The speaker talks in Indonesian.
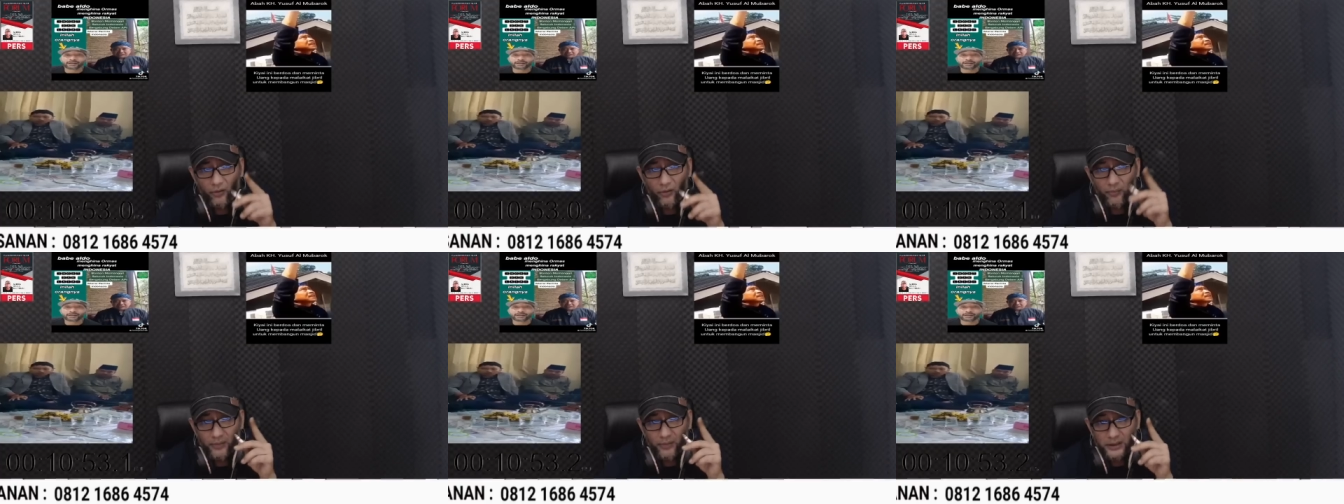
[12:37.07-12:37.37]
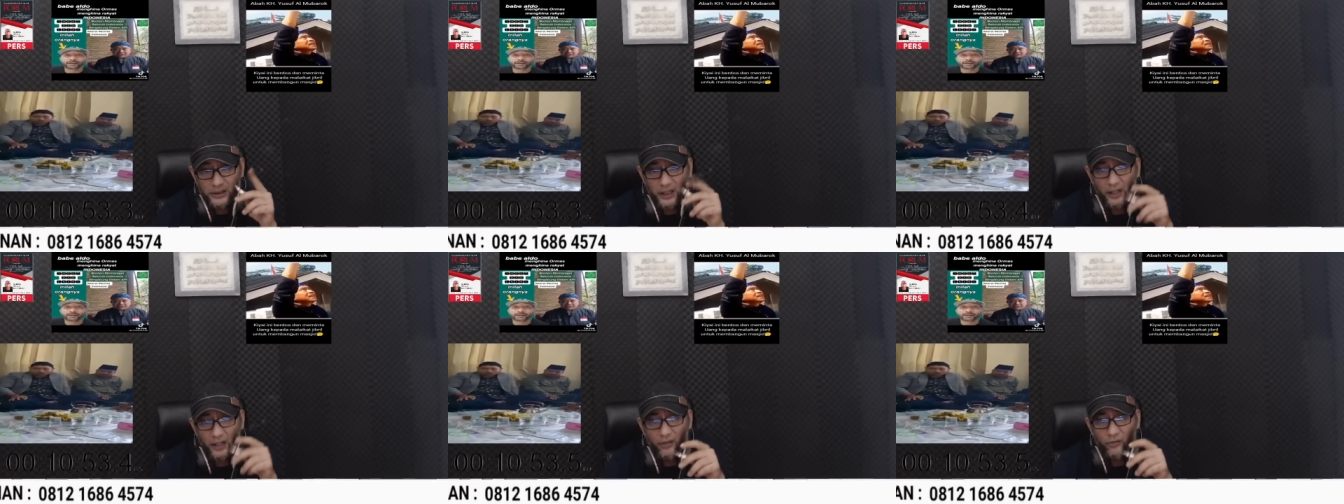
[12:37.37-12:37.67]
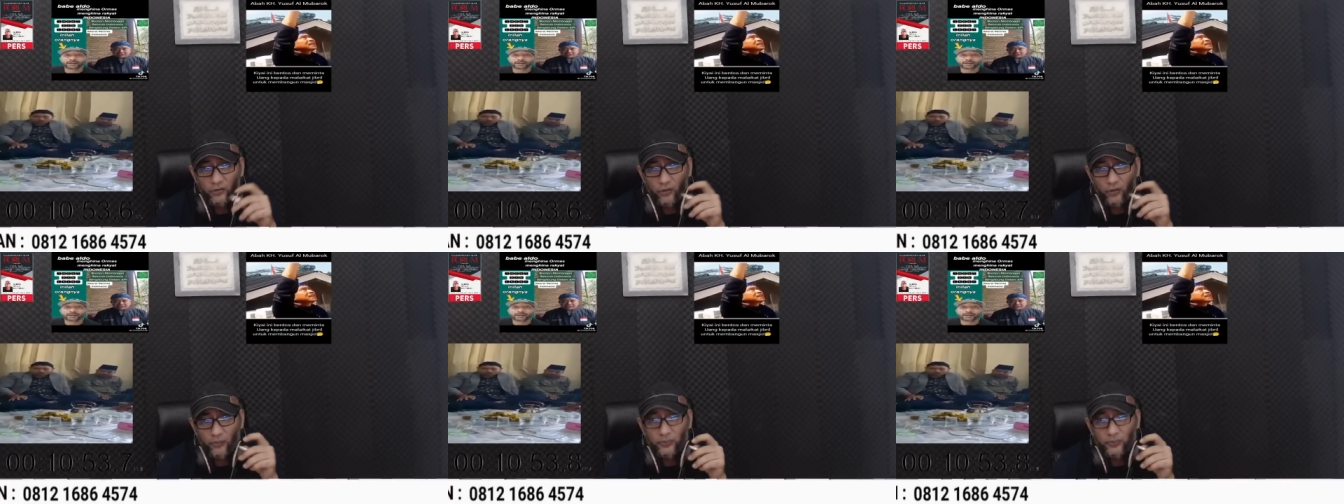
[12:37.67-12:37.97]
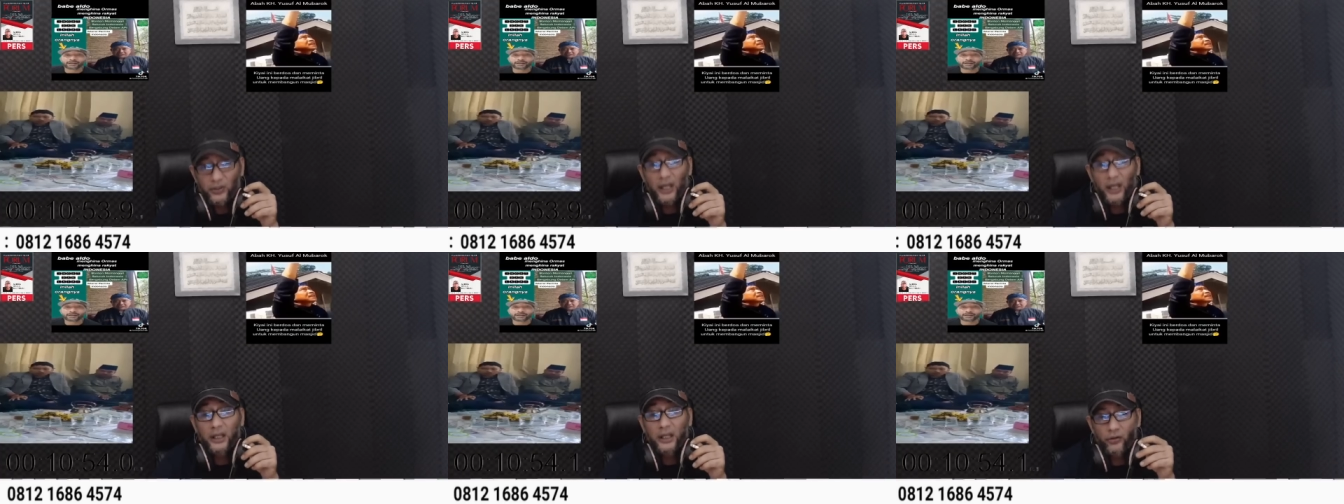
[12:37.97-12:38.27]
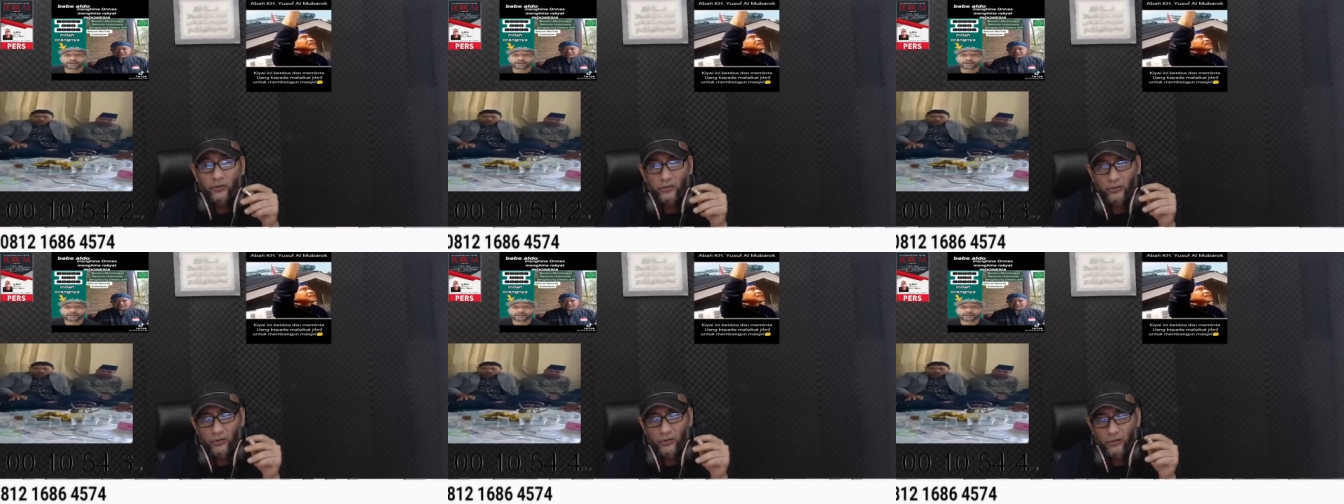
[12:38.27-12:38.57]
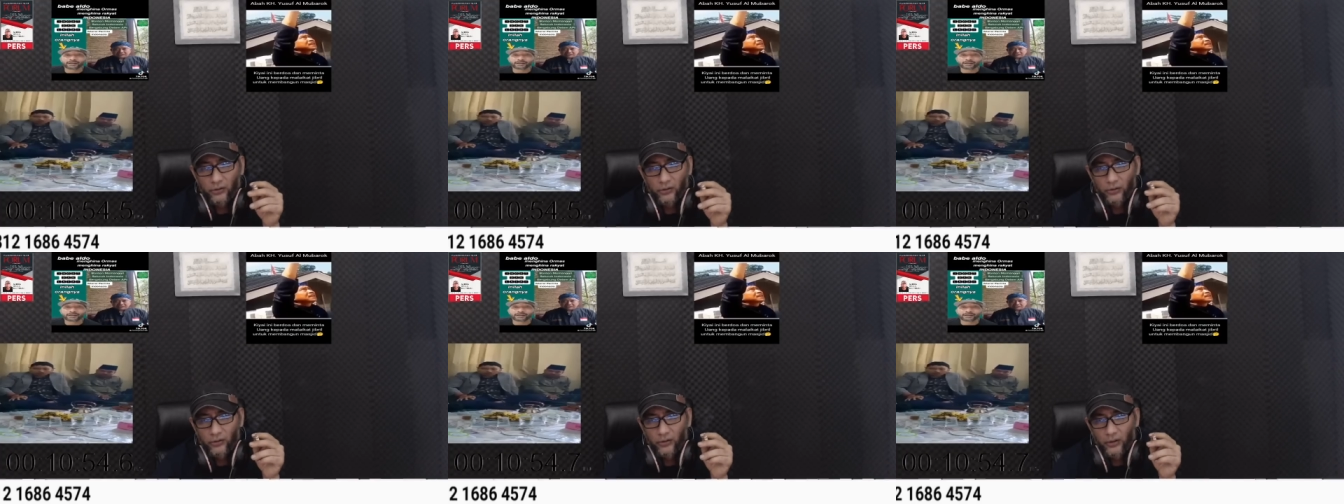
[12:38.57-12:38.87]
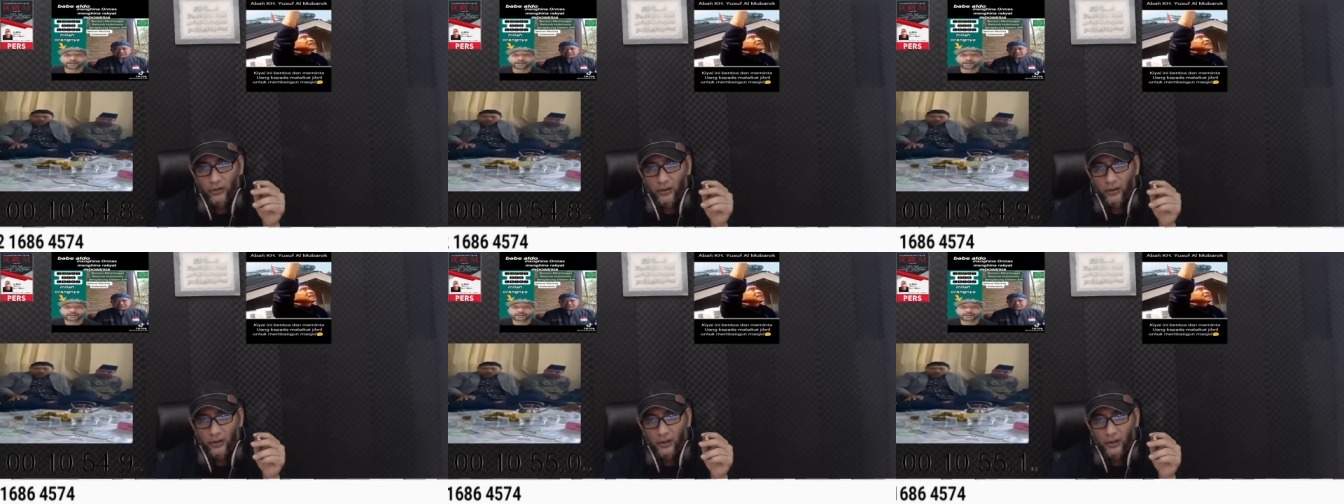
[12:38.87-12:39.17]
hukum kesian lu cup serius.
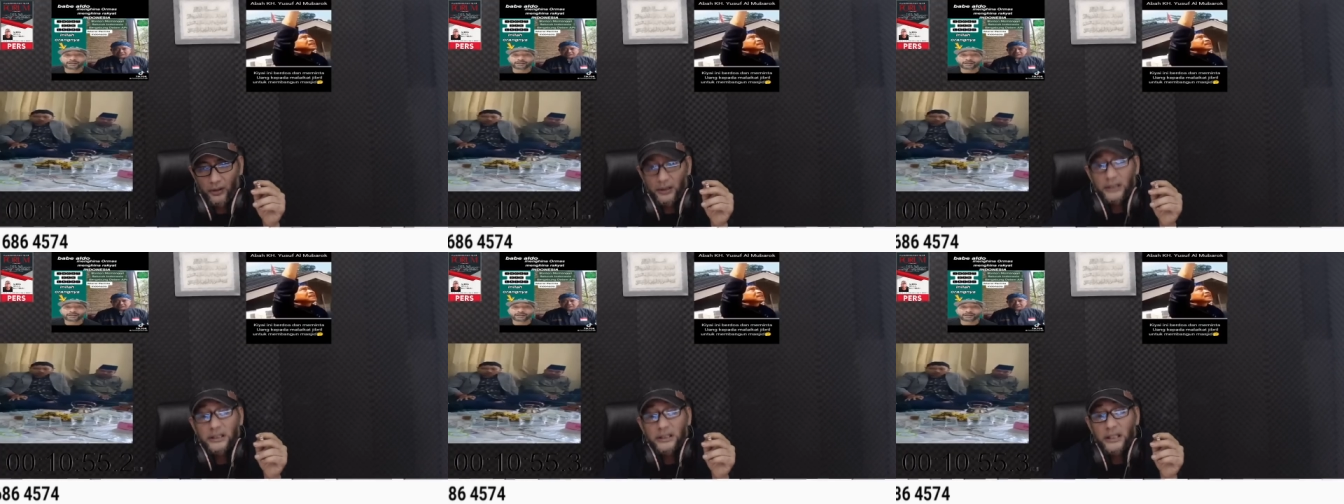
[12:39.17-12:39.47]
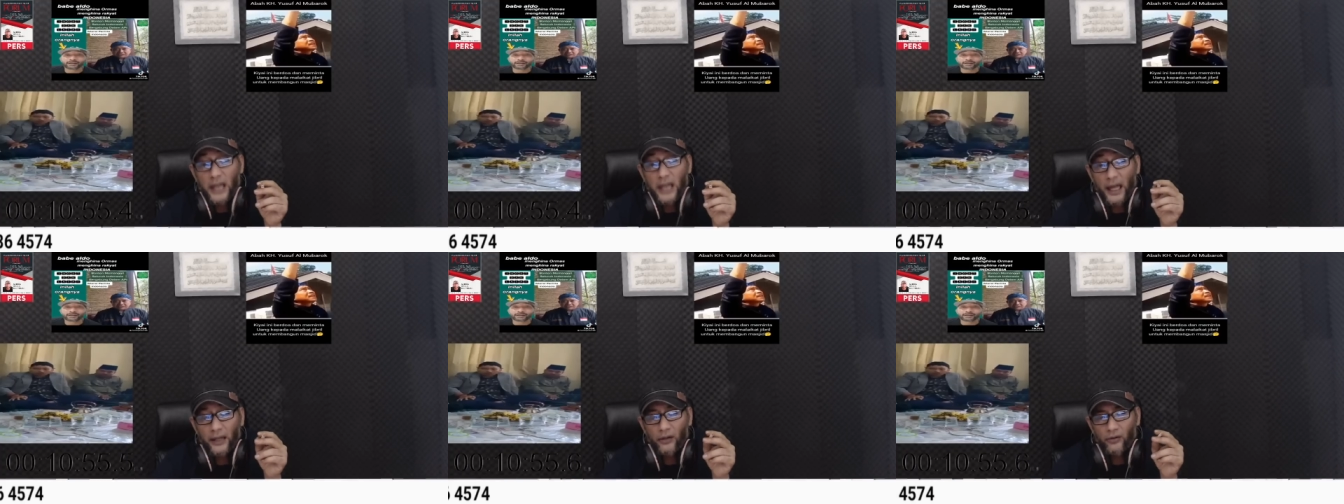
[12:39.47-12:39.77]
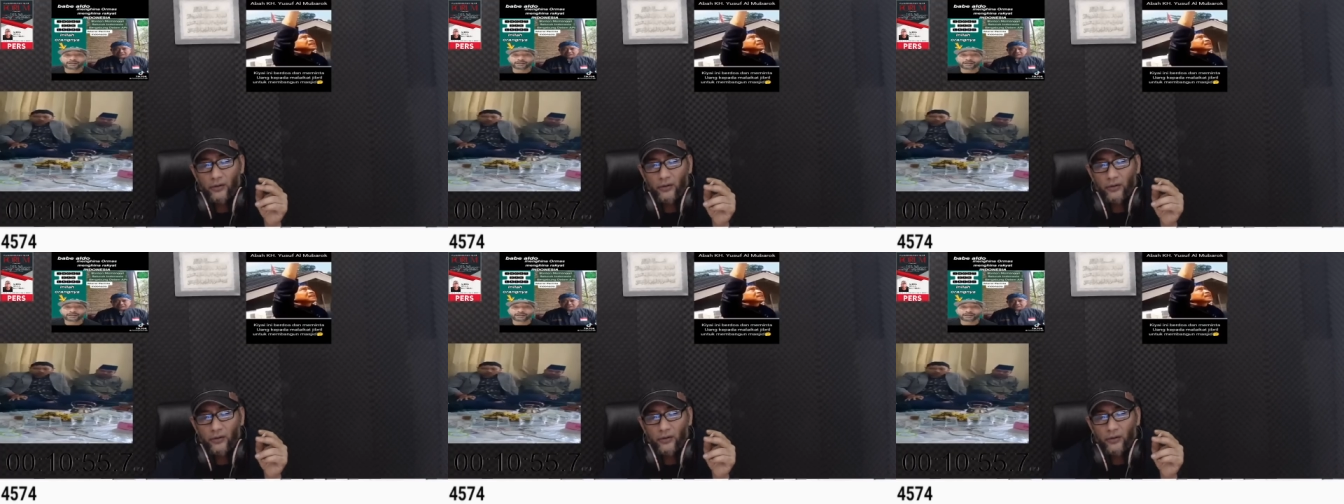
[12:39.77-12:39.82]
Kesian